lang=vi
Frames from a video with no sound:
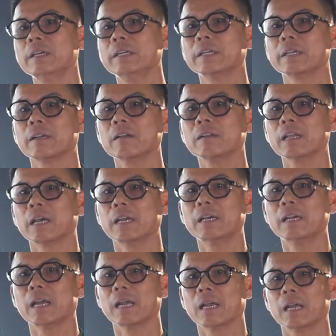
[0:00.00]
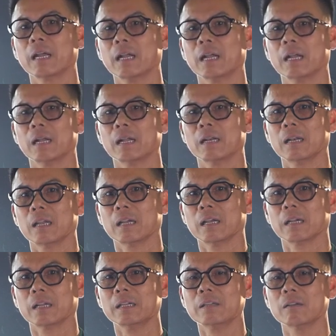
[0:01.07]
thì có thể là à,
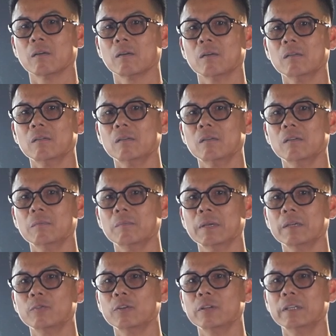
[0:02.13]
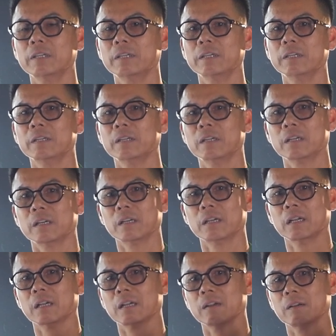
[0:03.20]
là cái chỗ Petri
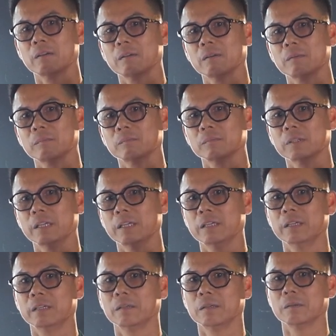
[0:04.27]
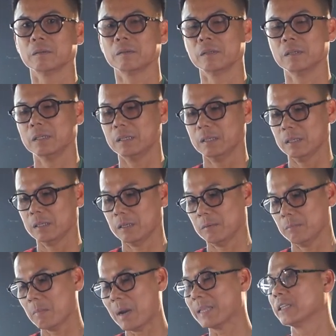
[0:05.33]
à, thì
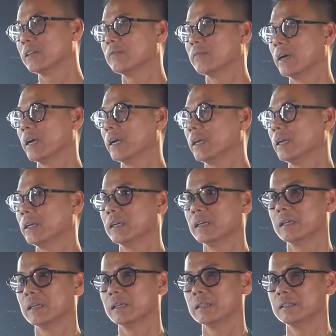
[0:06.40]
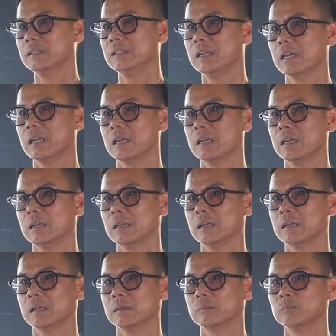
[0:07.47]
ba tiền vệ à, chứ là
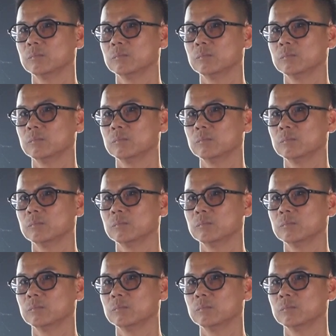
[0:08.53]
à,